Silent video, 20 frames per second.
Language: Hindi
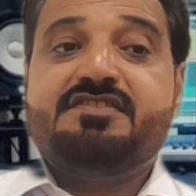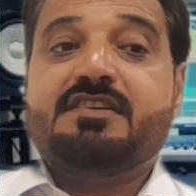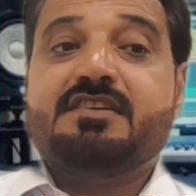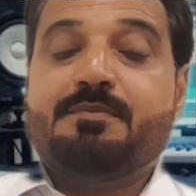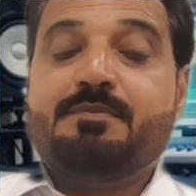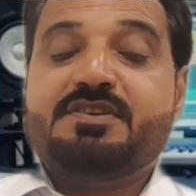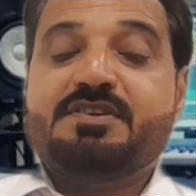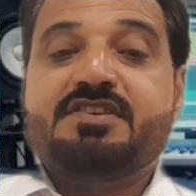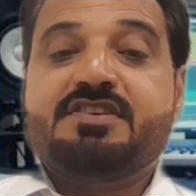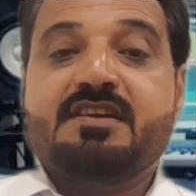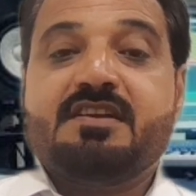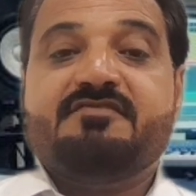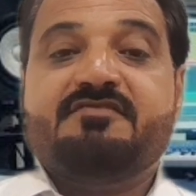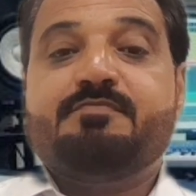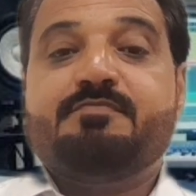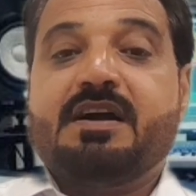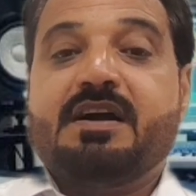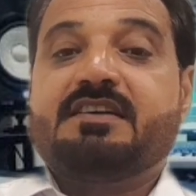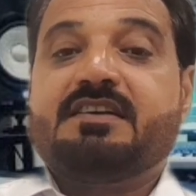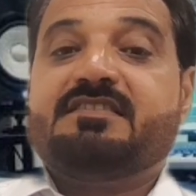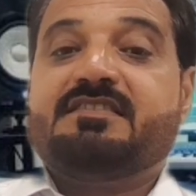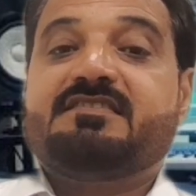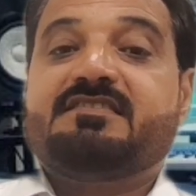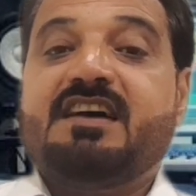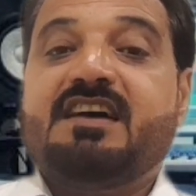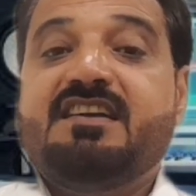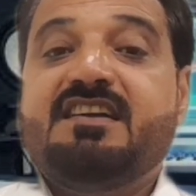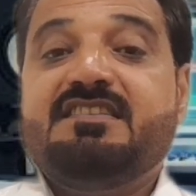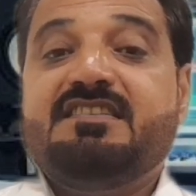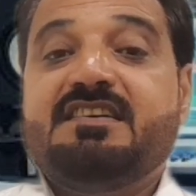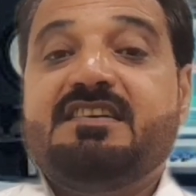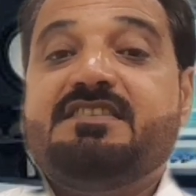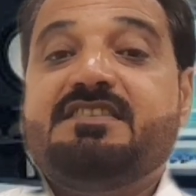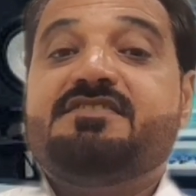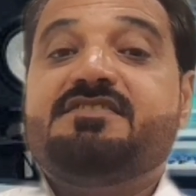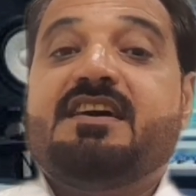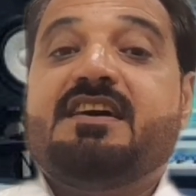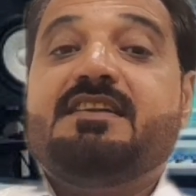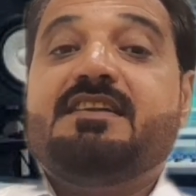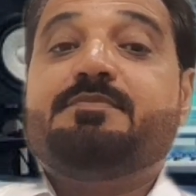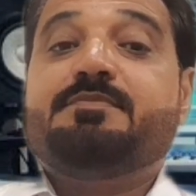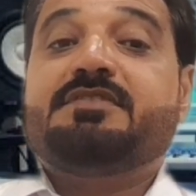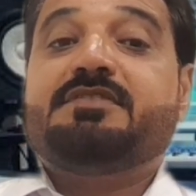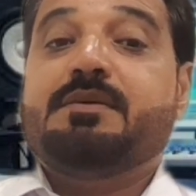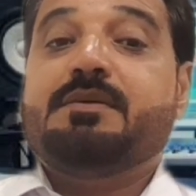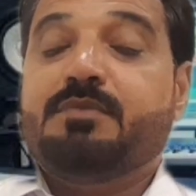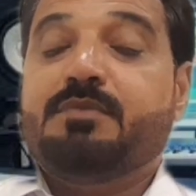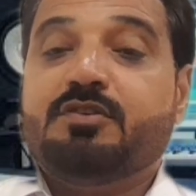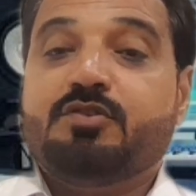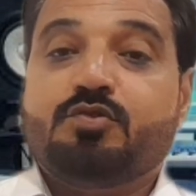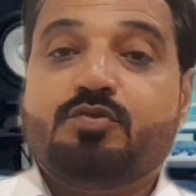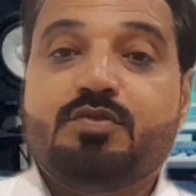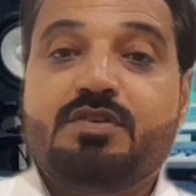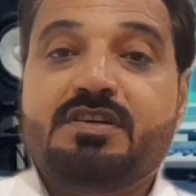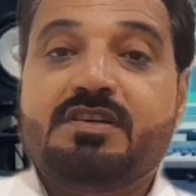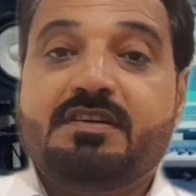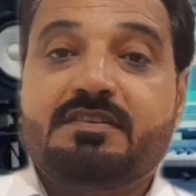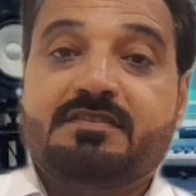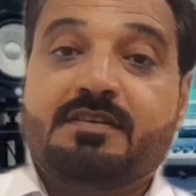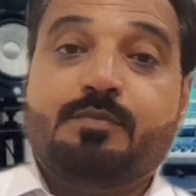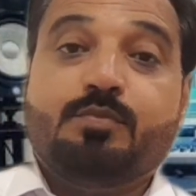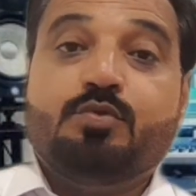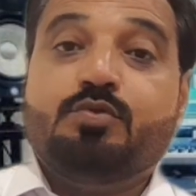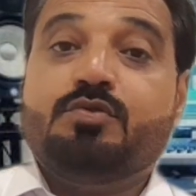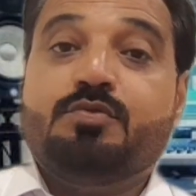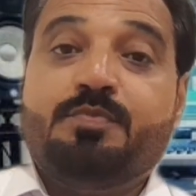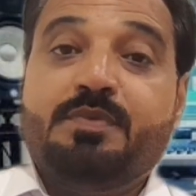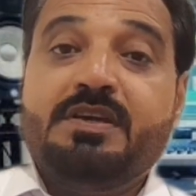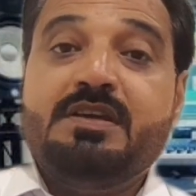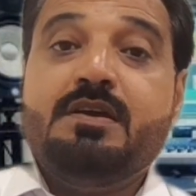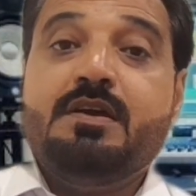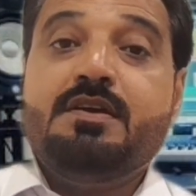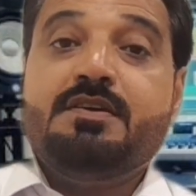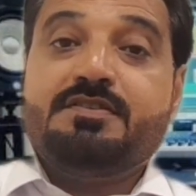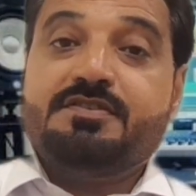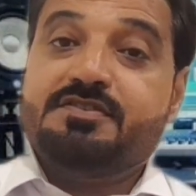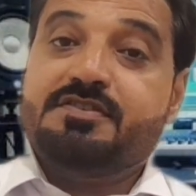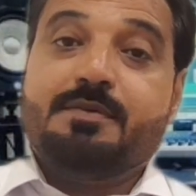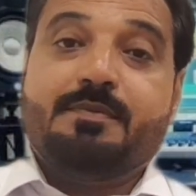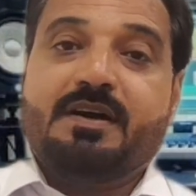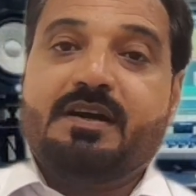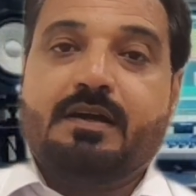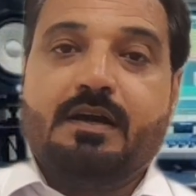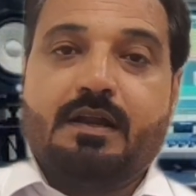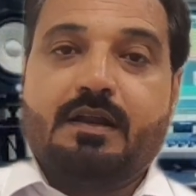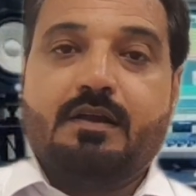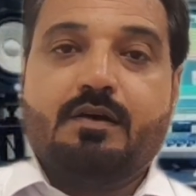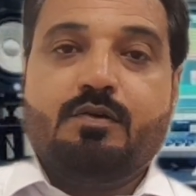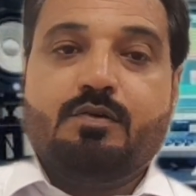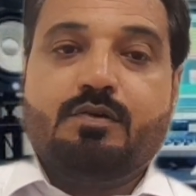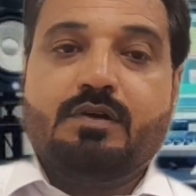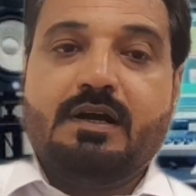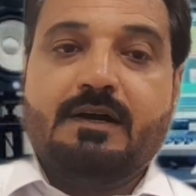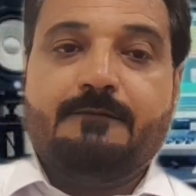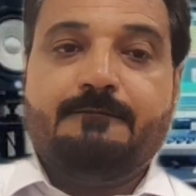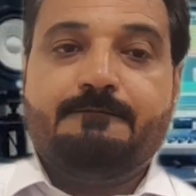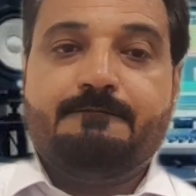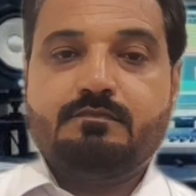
कमीशन ऑफ पाकिस्तान की जानब से मंजूरी का सबूत भी जमा करना होगा